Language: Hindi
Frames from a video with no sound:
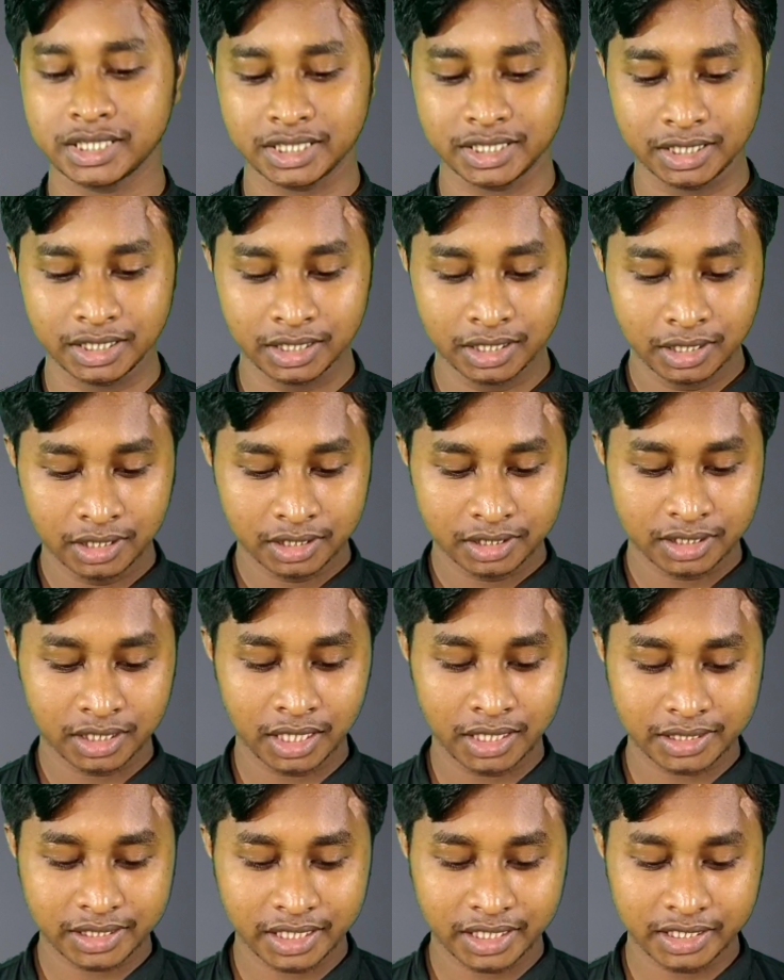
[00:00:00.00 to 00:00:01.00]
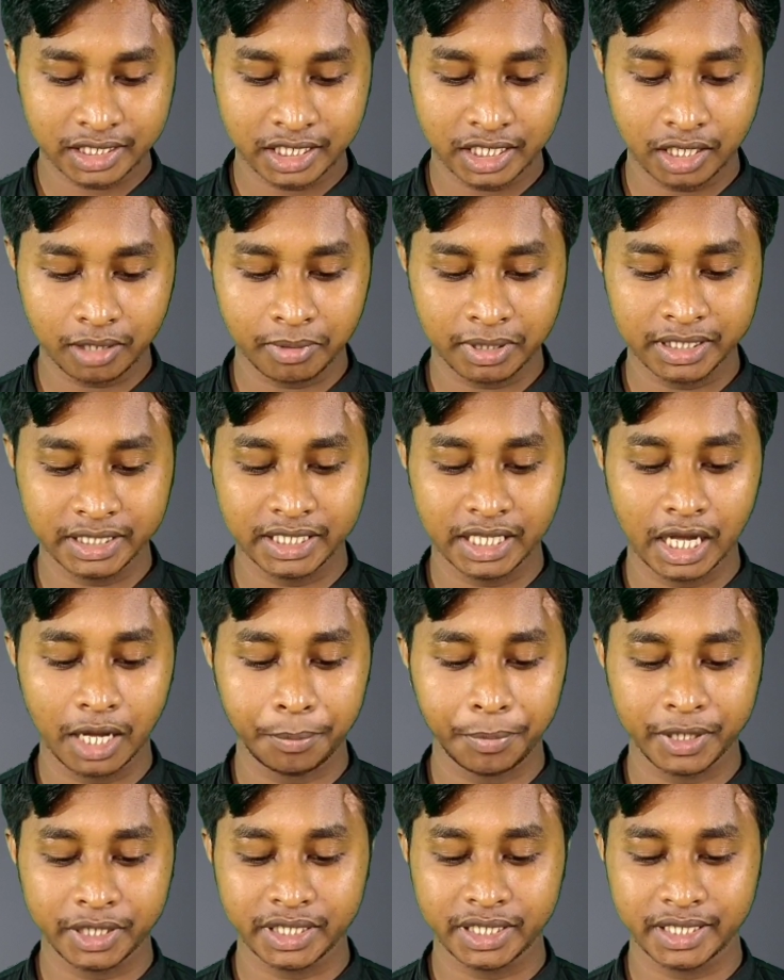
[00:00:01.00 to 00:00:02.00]
सर्च की सर्च कर देने के बाद
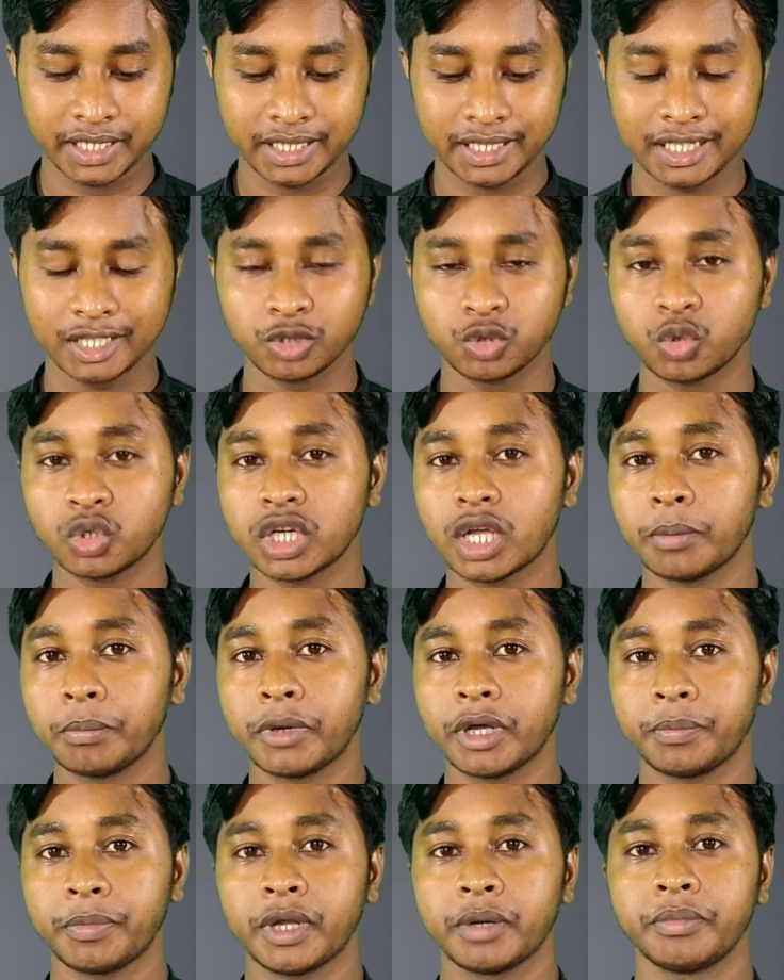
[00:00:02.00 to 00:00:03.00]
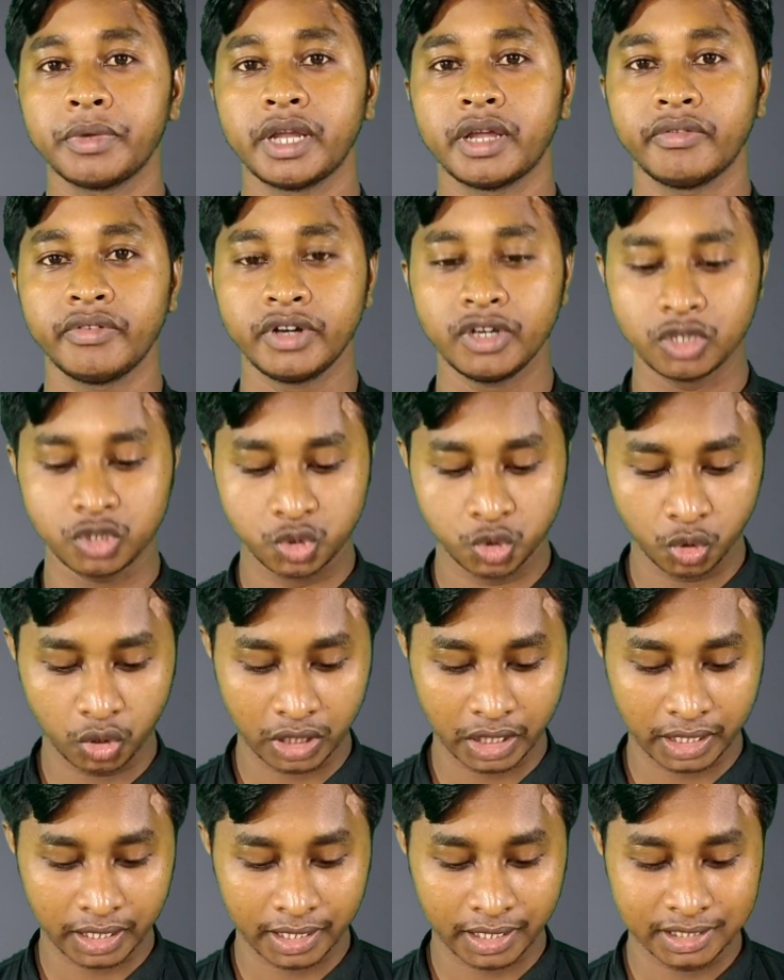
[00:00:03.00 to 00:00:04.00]
यहाँ पर देखेंगे दो नंबर पर मेरा वीडियो
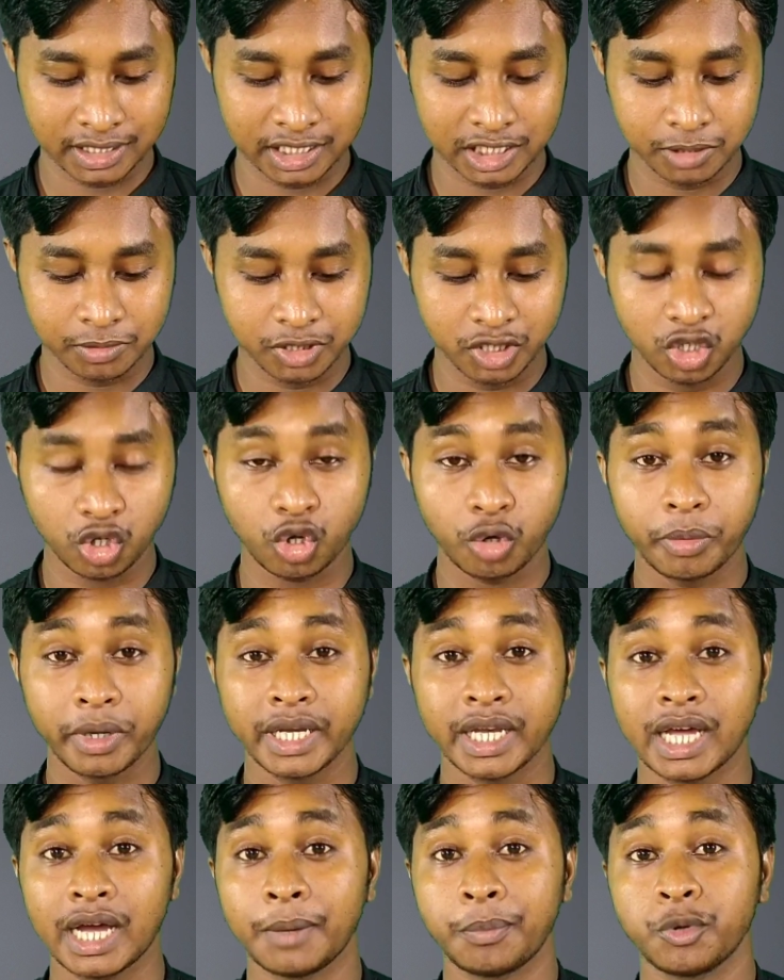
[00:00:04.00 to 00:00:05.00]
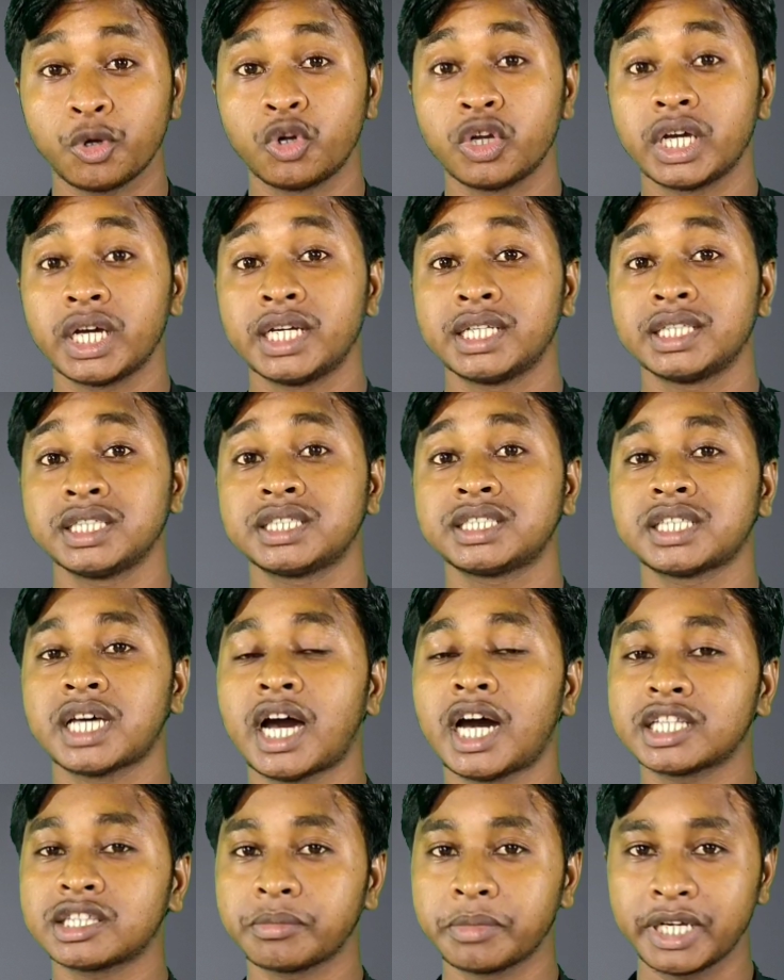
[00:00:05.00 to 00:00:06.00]
शो कर रहा है जिस वीडियो को मैंने अपलोड करी थी
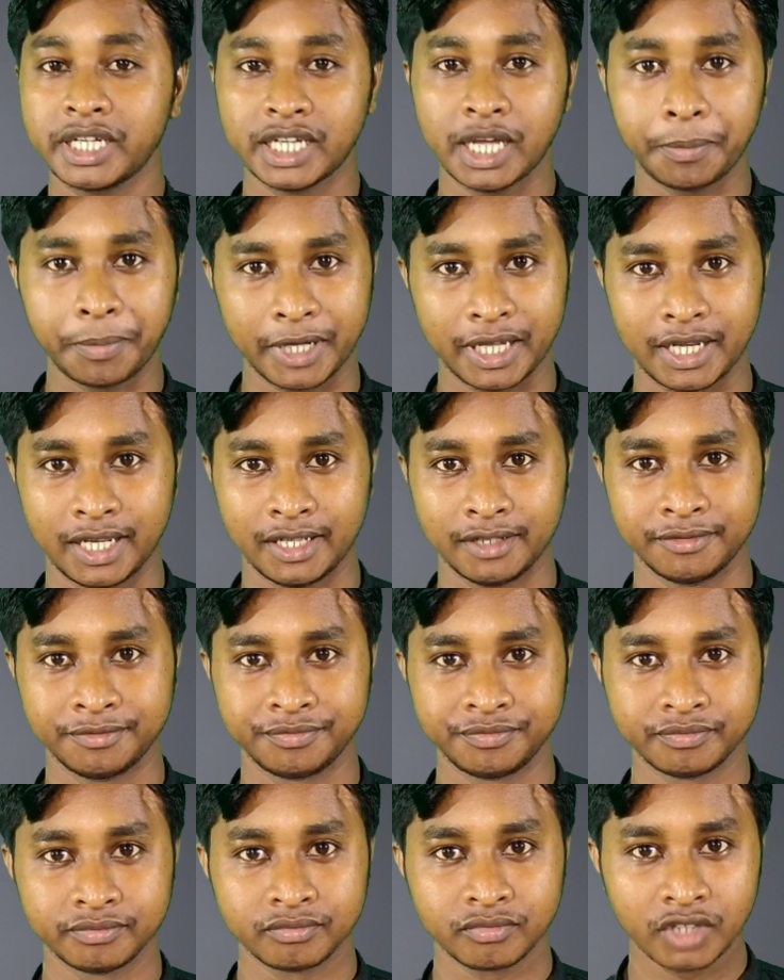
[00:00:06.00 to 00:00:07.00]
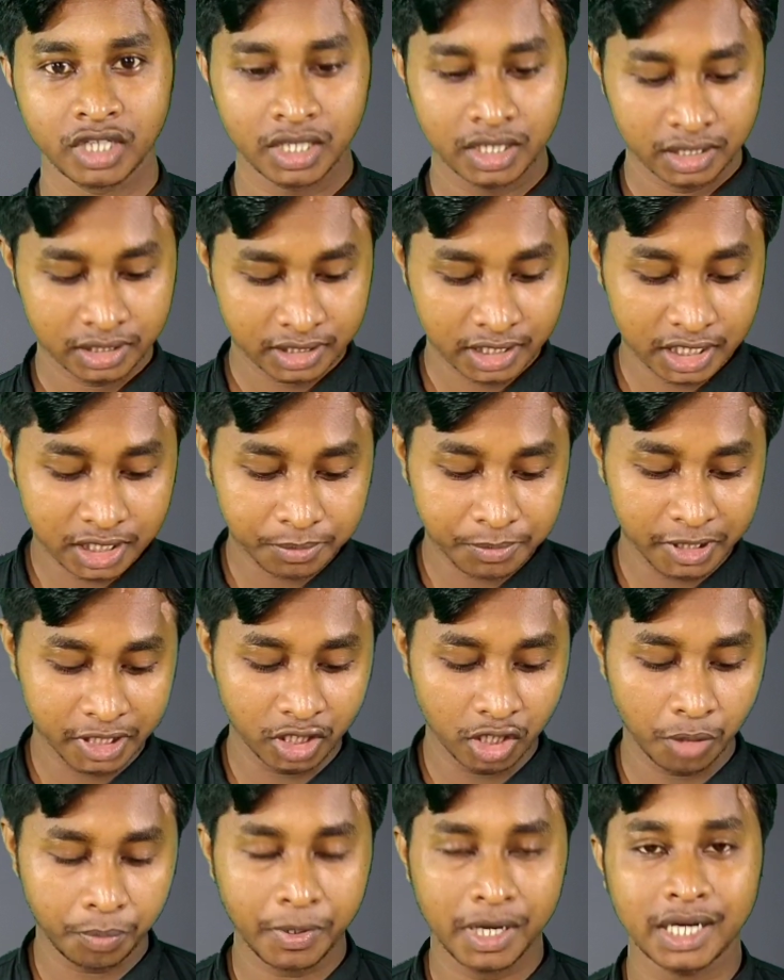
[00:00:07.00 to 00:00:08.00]
सात महीना पहले जिस
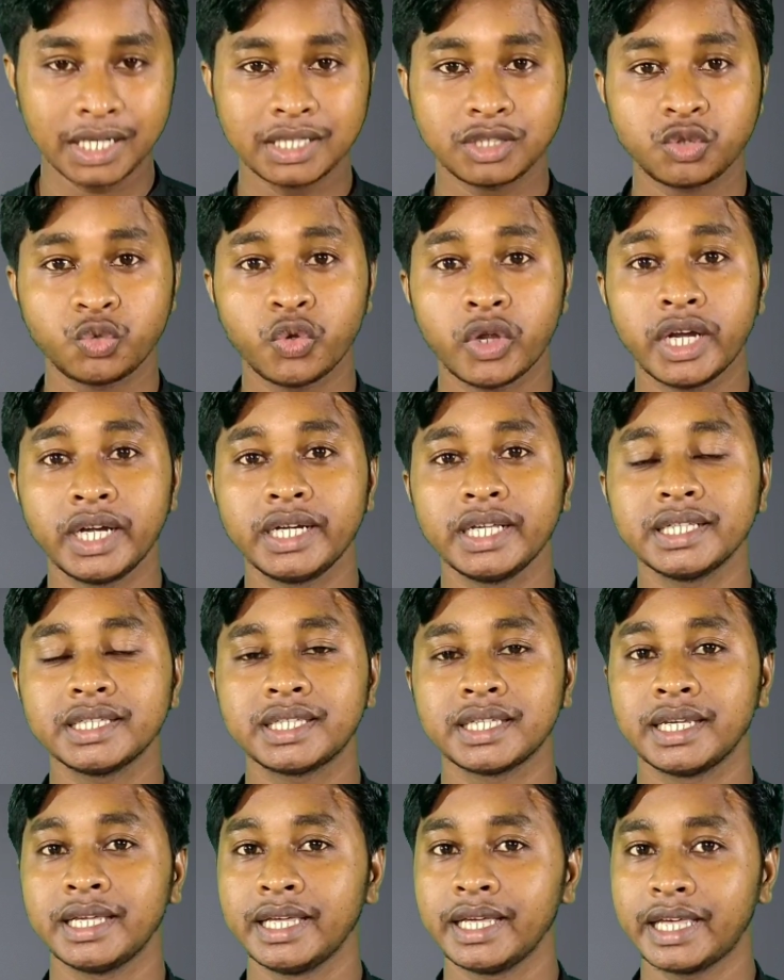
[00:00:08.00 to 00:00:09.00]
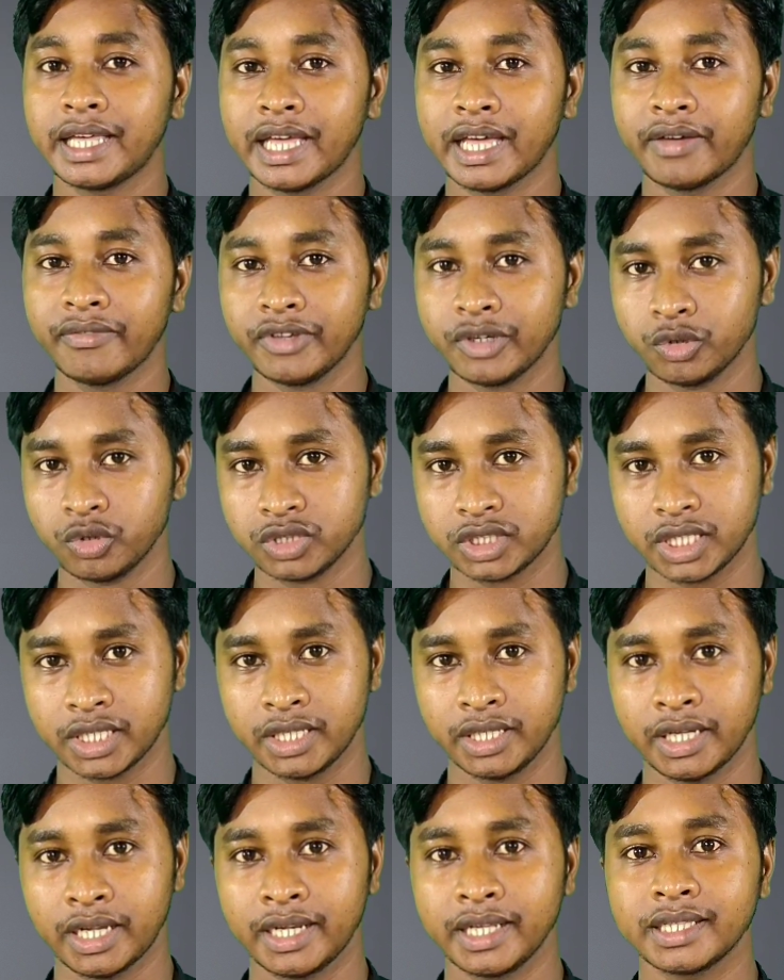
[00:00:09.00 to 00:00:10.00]
वीडियो पर 23 के व्यूज़
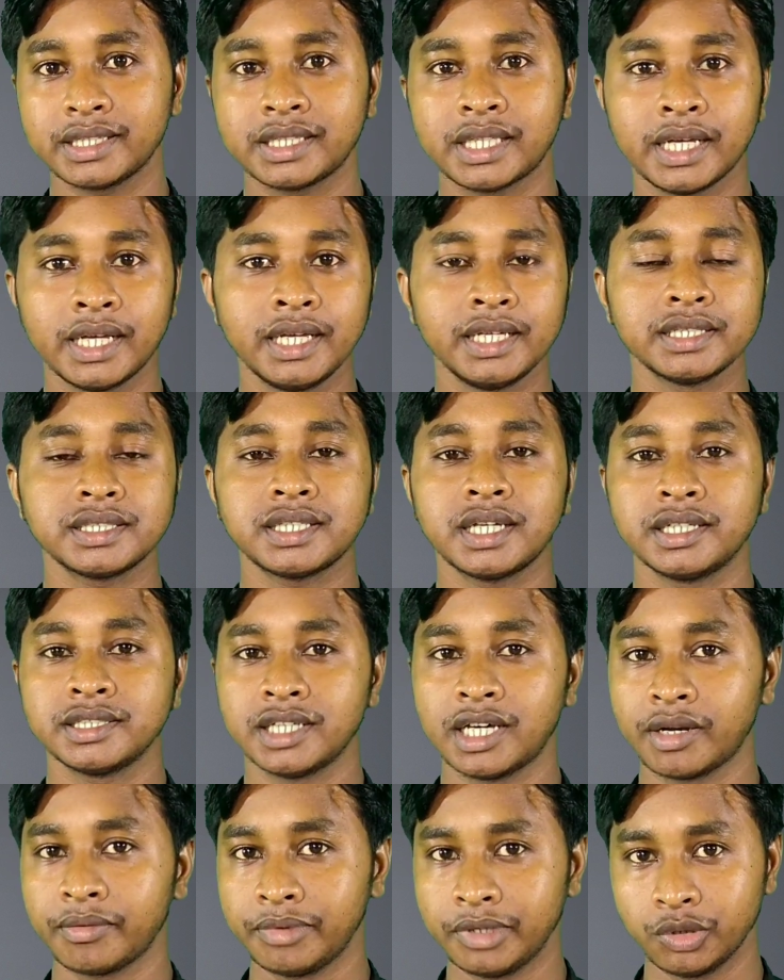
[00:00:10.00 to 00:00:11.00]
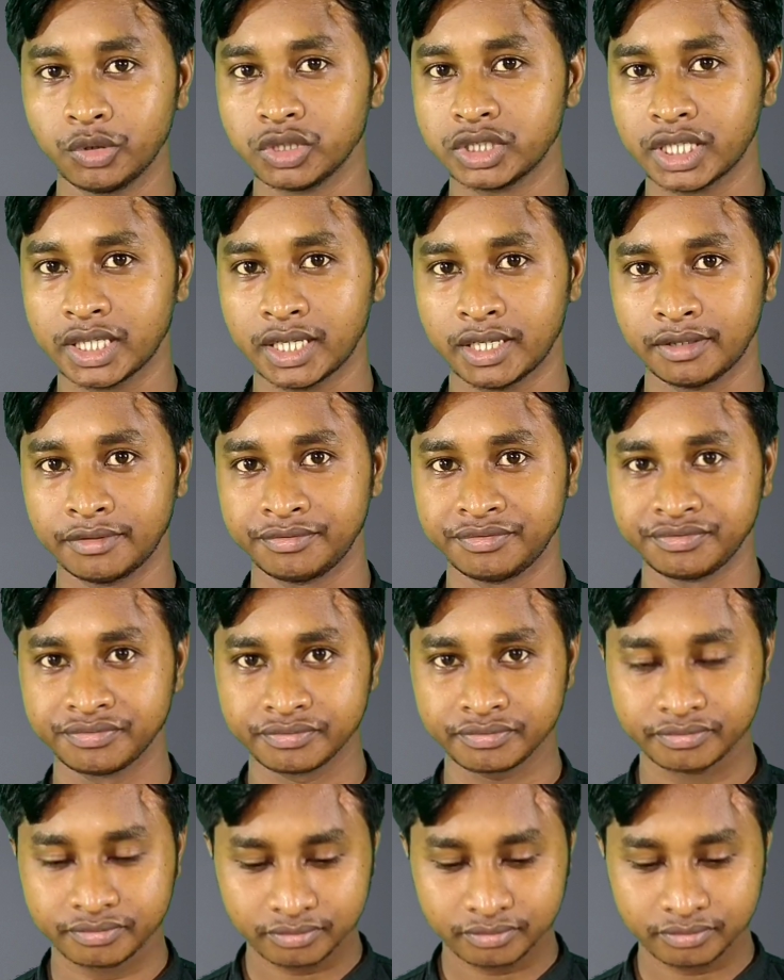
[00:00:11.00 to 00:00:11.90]
है यानी कि तेईस हज़ार व्यूज़ है